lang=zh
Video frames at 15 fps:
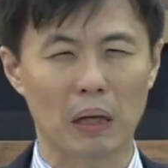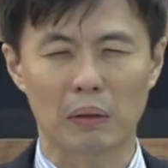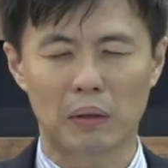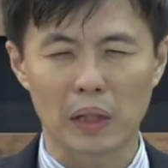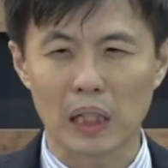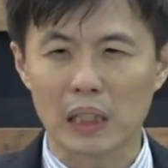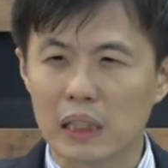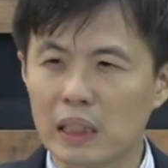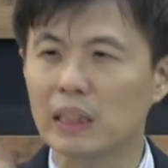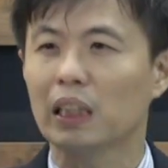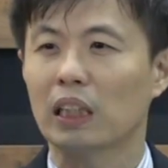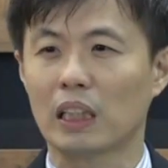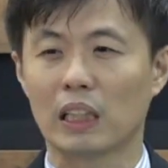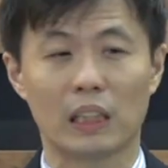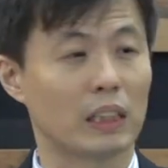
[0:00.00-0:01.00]
人
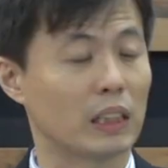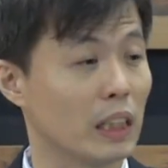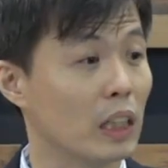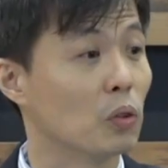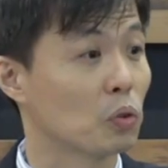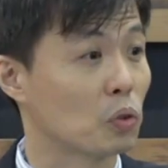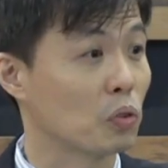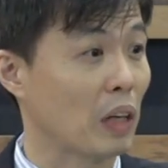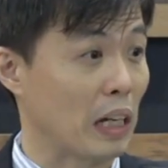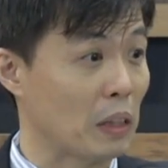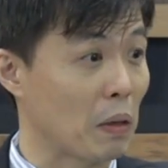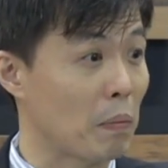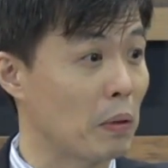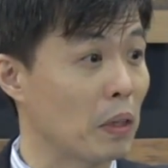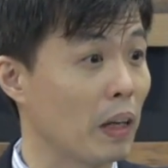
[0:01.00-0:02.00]
性显露出来，
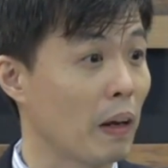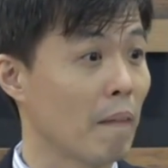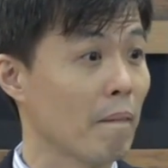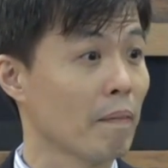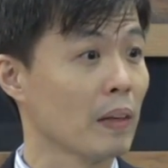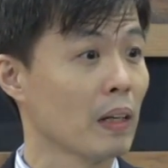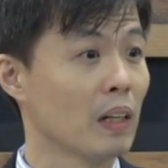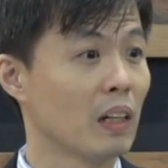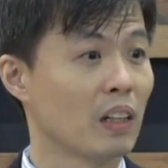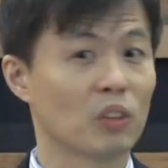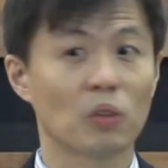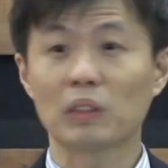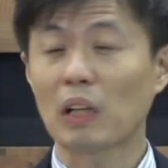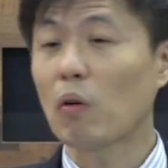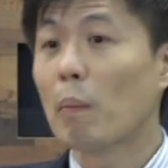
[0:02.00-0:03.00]
对不对？
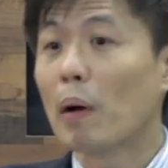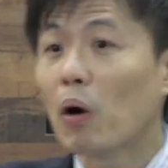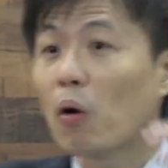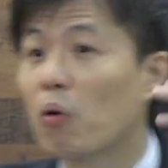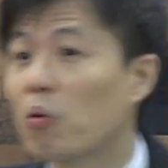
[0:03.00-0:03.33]
通常我们哭